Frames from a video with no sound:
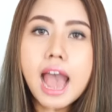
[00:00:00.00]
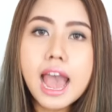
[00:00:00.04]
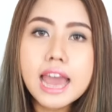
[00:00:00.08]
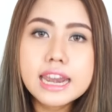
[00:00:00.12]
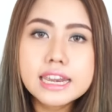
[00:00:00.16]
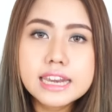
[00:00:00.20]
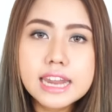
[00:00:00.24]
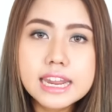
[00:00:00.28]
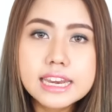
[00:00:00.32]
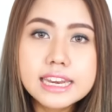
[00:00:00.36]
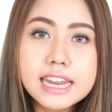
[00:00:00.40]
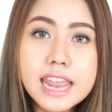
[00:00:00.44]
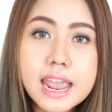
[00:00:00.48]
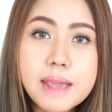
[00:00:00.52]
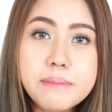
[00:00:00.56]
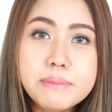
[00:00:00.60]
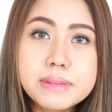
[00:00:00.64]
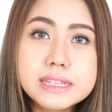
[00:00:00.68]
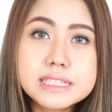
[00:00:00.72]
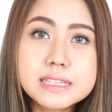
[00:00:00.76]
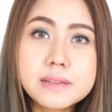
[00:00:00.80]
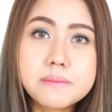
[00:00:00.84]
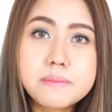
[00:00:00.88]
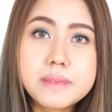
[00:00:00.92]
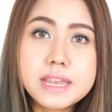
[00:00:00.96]
อันนั้นเนี่ยมัน
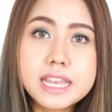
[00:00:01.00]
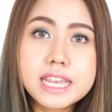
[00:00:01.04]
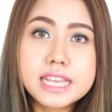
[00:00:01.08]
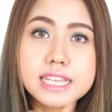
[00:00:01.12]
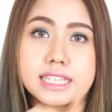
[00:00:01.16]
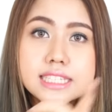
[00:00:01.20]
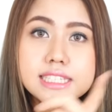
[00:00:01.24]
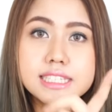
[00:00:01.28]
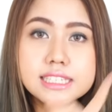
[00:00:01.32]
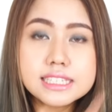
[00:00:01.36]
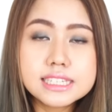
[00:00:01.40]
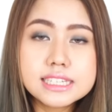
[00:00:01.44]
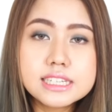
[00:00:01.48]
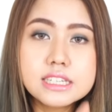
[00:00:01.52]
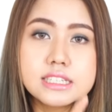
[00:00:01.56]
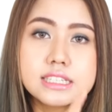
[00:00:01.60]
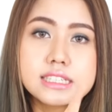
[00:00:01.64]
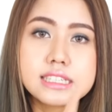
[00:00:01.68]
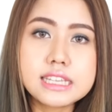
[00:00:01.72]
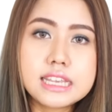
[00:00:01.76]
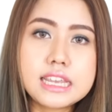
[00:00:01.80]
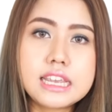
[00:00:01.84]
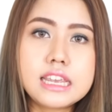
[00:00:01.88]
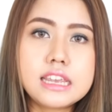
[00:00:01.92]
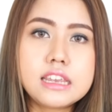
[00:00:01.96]
จะมีชื่อ
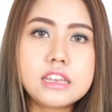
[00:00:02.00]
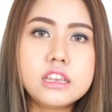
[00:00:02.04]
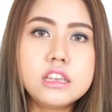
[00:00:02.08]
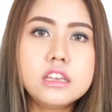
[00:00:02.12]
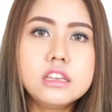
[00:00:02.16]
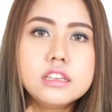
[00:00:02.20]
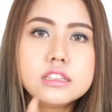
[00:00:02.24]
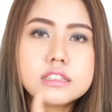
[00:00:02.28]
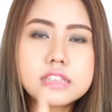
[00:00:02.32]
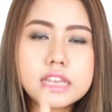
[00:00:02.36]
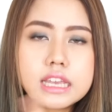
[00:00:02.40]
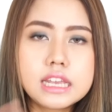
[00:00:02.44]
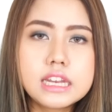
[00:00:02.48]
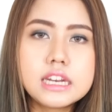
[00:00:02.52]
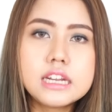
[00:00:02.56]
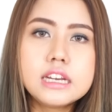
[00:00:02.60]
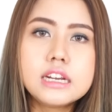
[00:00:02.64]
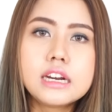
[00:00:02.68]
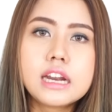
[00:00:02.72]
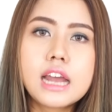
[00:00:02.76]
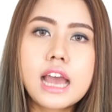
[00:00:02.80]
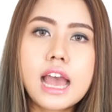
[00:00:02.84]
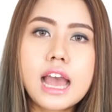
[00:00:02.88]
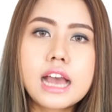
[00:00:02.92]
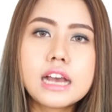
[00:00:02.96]
สีหนึ่ง
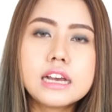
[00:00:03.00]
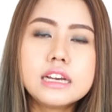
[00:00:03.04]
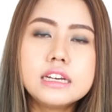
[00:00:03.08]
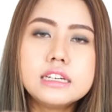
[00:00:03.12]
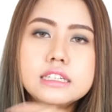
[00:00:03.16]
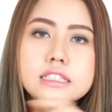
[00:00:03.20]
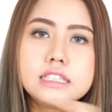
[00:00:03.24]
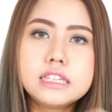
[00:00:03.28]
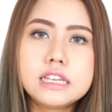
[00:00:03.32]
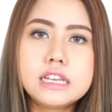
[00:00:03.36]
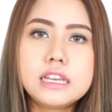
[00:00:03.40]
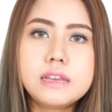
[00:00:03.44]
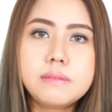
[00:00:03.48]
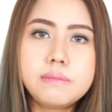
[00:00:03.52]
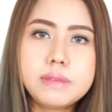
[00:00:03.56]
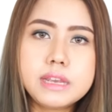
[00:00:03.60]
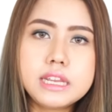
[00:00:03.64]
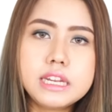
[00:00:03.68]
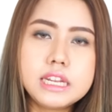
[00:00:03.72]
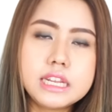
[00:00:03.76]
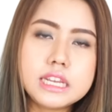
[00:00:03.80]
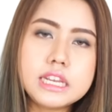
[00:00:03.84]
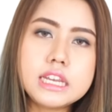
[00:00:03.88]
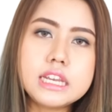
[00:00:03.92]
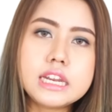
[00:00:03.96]
นะคะคือ
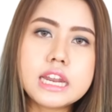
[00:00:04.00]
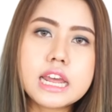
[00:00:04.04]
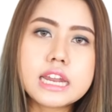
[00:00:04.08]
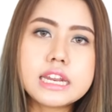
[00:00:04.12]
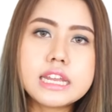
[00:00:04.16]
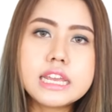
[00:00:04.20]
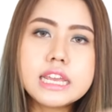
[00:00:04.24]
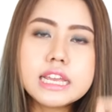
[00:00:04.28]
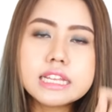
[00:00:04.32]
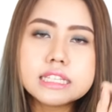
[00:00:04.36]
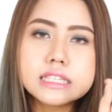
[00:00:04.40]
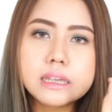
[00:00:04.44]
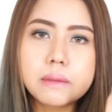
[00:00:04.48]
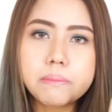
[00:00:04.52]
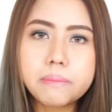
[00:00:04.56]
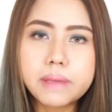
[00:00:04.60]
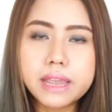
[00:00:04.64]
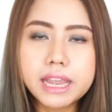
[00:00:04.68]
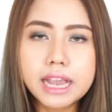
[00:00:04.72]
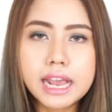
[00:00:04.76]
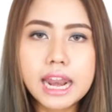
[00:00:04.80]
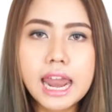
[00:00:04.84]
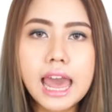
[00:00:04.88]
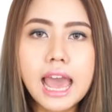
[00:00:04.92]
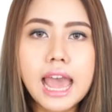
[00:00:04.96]
TBT เนี่ยที่จะไป
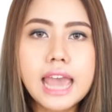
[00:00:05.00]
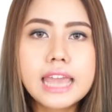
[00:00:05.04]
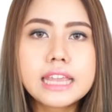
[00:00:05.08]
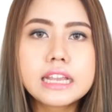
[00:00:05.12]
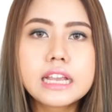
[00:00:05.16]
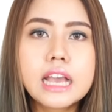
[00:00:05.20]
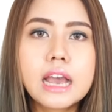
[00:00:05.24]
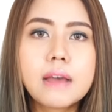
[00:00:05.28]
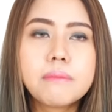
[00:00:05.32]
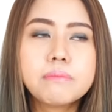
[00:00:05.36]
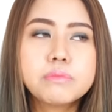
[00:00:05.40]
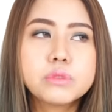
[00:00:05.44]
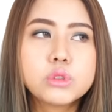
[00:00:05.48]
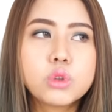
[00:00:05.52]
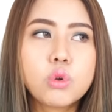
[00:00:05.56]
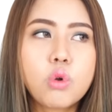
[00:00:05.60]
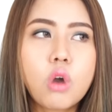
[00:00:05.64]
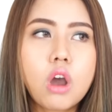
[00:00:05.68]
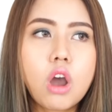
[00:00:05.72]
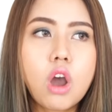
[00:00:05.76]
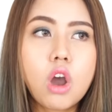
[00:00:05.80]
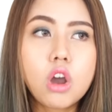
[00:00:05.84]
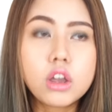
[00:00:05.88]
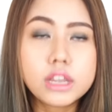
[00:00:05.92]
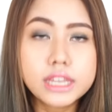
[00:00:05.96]
คล้ายกับตัว
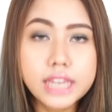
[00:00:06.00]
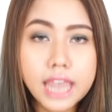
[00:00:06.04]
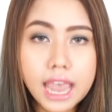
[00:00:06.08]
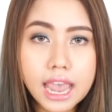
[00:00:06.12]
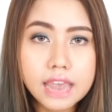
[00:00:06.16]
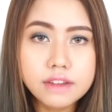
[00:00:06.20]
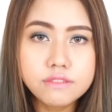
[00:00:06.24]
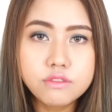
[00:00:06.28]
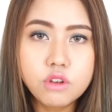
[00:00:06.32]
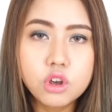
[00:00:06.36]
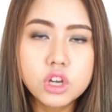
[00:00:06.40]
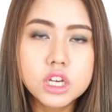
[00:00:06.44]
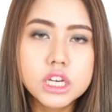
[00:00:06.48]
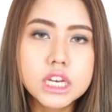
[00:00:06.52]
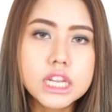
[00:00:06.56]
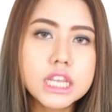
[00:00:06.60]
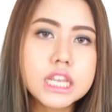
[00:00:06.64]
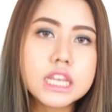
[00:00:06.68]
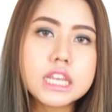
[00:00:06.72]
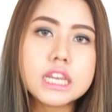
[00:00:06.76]
ของ Kat Von D